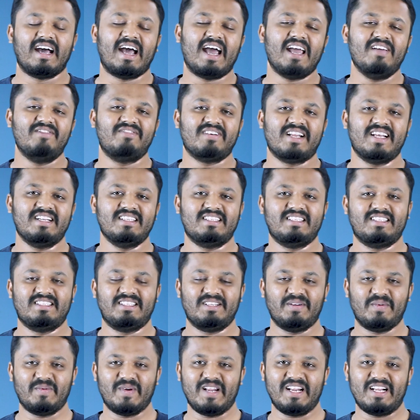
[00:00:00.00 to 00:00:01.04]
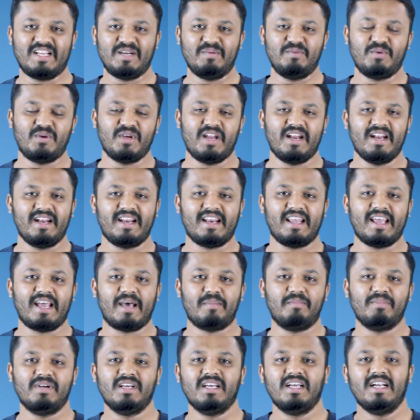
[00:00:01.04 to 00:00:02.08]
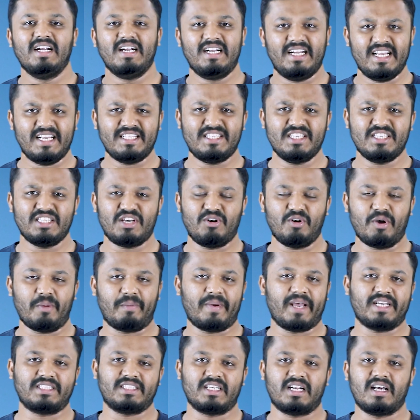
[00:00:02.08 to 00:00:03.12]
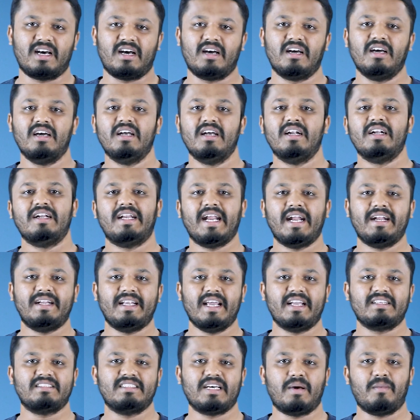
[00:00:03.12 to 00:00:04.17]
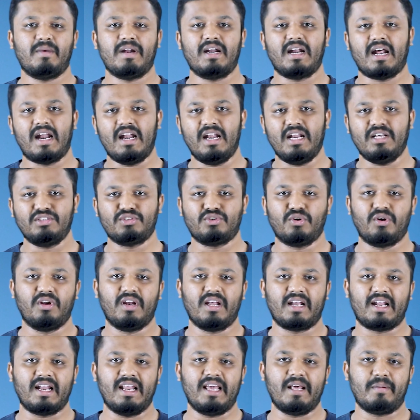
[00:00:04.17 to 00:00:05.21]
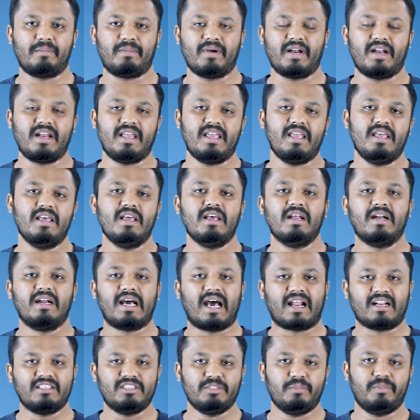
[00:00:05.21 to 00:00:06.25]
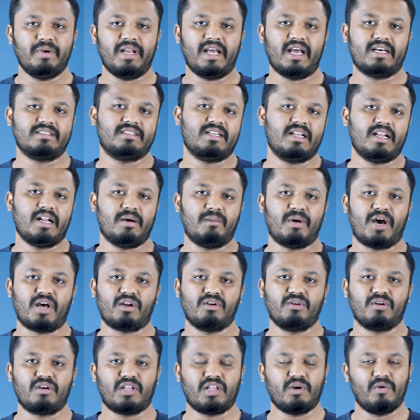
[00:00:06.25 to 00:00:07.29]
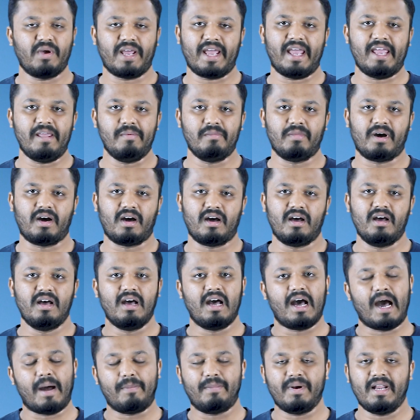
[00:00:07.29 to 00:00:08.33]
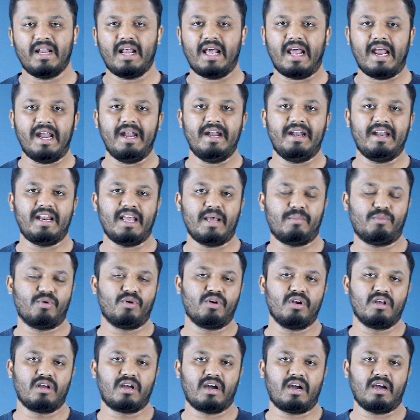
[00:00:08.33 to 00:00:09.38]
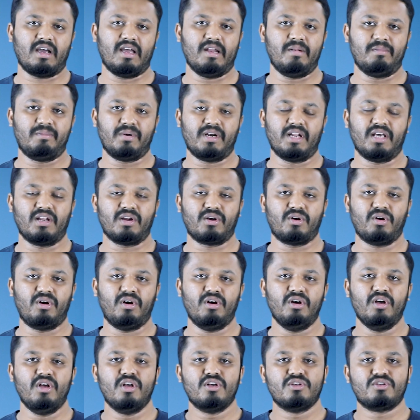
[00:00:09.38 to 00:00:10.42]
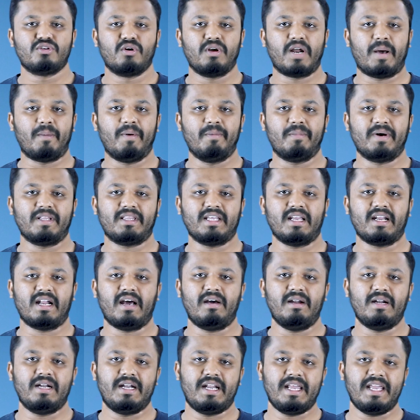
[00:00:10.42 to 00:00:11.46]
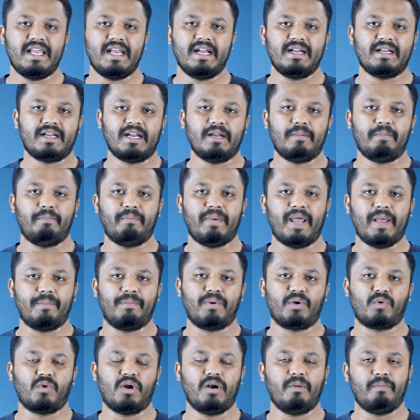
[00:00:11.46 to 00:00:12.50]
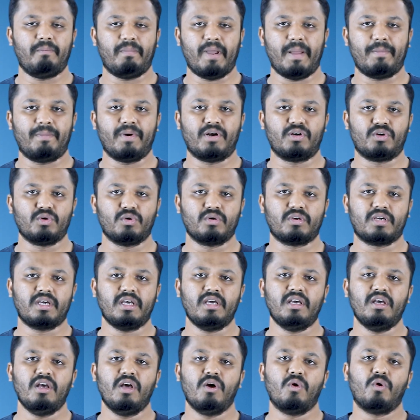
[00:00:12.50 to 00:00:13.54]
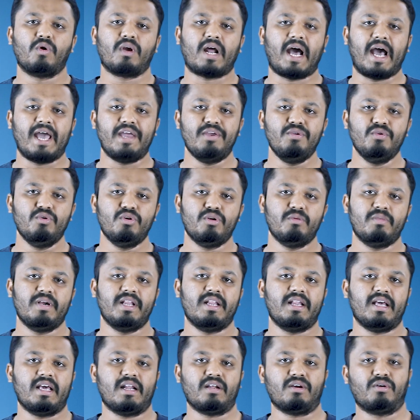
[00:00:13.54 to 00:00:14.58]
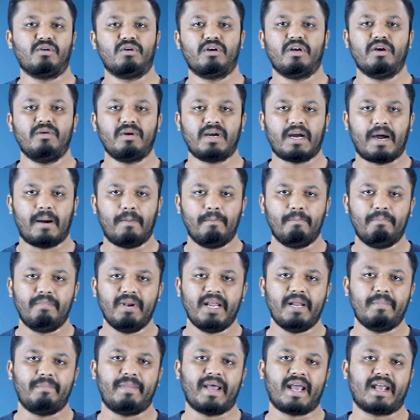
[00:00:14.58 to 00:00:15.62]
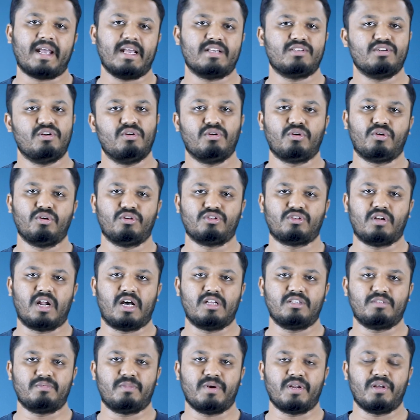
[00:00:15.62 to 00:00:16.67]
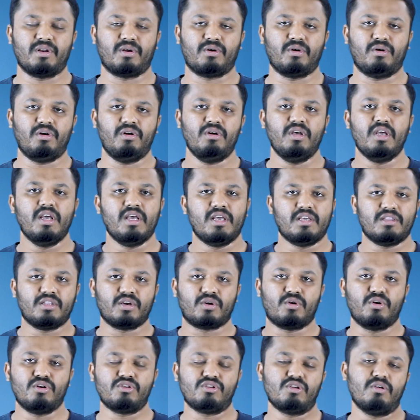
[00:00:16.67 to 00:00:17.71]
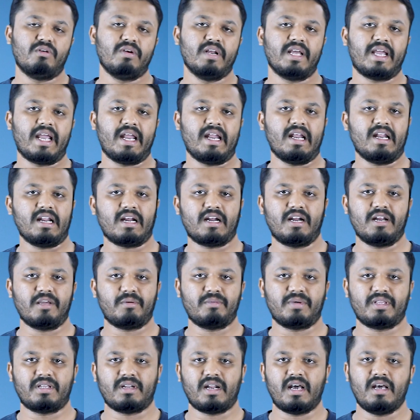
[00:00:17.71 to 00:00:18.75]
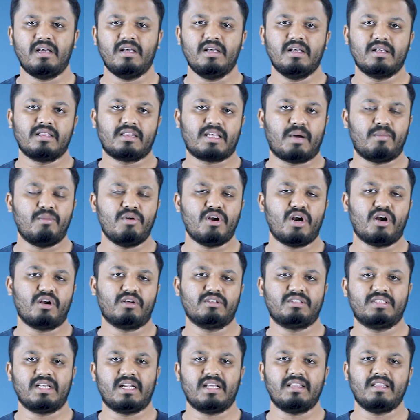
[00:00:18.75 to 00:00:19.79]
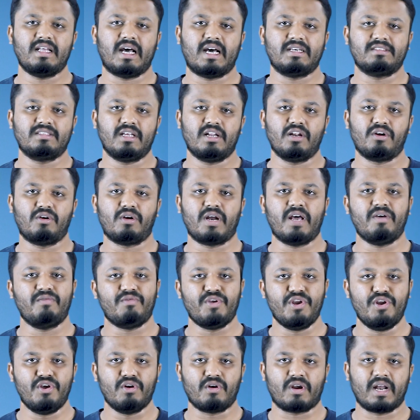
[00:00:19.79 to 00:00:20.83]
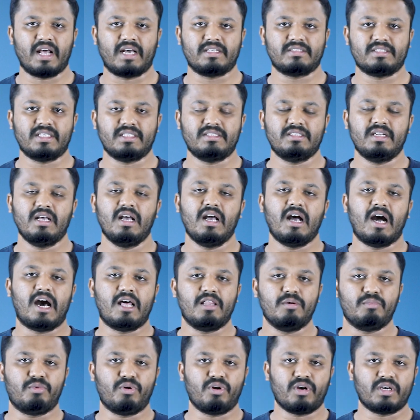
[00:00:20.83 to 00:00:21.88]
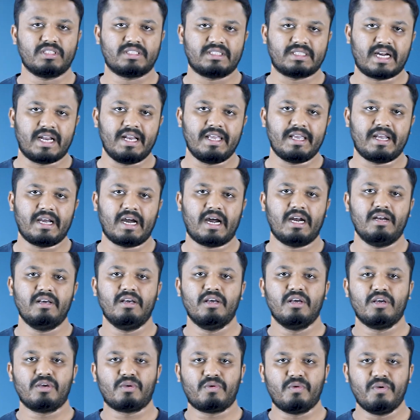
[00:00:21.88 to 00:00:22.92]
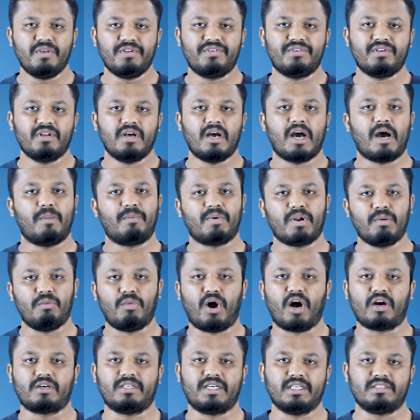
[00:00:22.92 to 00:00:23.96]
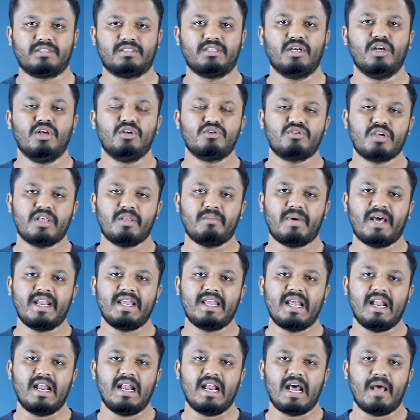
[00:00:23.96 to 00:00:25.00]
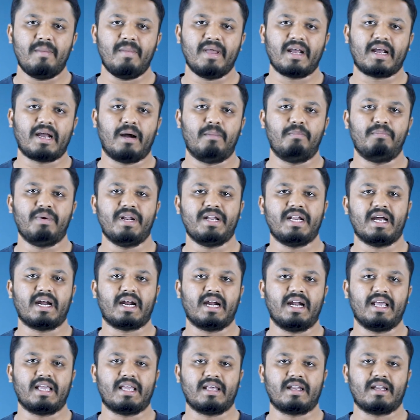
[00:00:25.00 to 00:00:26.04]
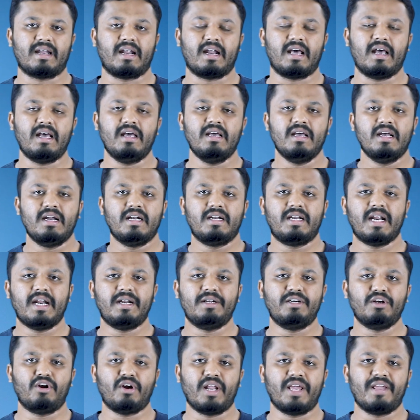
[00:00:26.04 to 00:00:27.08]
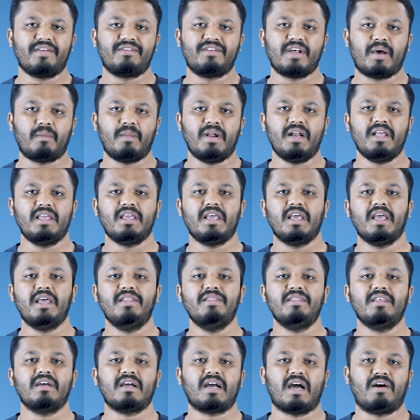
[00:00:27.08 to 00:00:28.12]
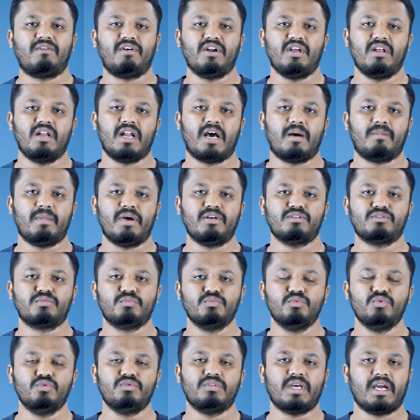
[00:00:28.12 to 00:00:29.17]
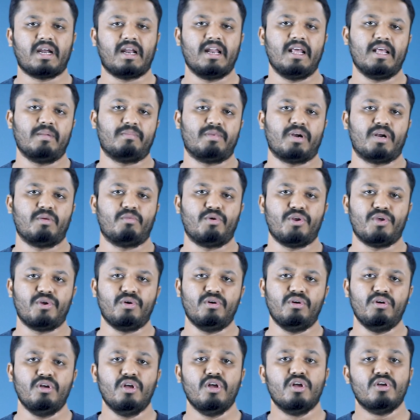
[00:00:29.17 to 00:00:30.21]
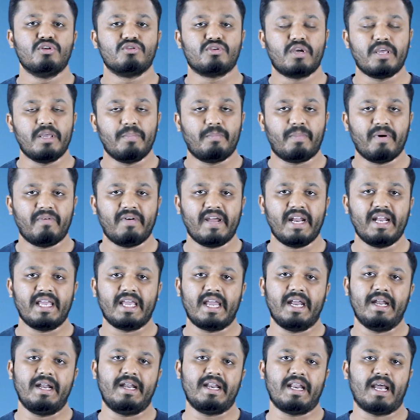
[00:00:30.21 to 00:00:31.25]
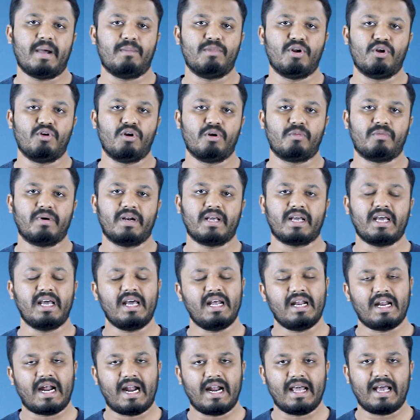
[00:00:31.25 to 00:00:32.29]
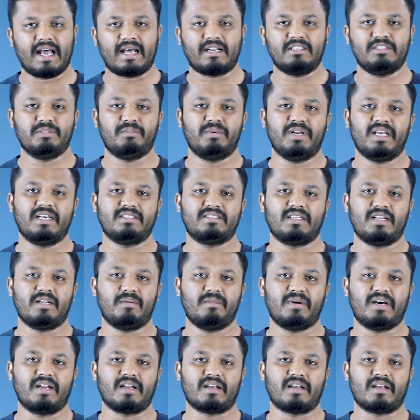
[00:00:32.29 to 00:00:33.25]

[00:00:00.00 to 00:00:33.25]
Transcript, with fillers: ஹாய் ஃப்ரெண்ட்ஸ் வெல்கம் டு என்ட்ரி ஆப் டீச்சிங் தான் உங்கள் பேஷனா டெட் எக்ஸாமை நல்ல ஸ்கோரில் கிளியர் பண்ணி அரசு பள்ளி ஆசிரியராக மாறணுங்கிறத உங்கள் எய்மா அப்படின்னா என்ட்ரி ஆப் உங்களுக்காக ஹெல்ப் பண்ண இருக்கும் ஸோ நம்ம பார்த்தீங்கன்னா டிஎன் டெட் பேப்பர் ஒன் பேப்பர் டூக்கு ஒரு ஐநூறு மணி நேரம் கொண்ட கம்ப்ளீட் பேக்கேஜில் ஒரு கோர்ஸ் லான்ச் பண்ணியிருக்கோம் இந்த கோர்ஸில் உங்களுக்கு என்னென்ன கிடைக்கும் பார்த்தீங்கன்னா தமிழ்நாடோட சிறந்த ஆசிரியர்களோட வீடியோ கிளாஸஸ் அது போக ஸ்டடி கார்டு குவிஸ் அப்புறம் மார்க் டெஸ்ட் ஸோ இந்த மாதிரி எல்லாமே கம்ப்ளீட்டாக கிடைக்கிறதுனால டெட்டோட எக்ஸாமை நீங்கள் எந்த கவலையும் இல்லாமல் ஸ்மூத்தாக கிளியர் பண்ண முடியும் ஸோ இப்போவே நீங்கள் என்ட்ரி ஆப் டவுன்லோட் பண்ணுங்கள் நாளை அரசு பள்ளி ஆசிரியர்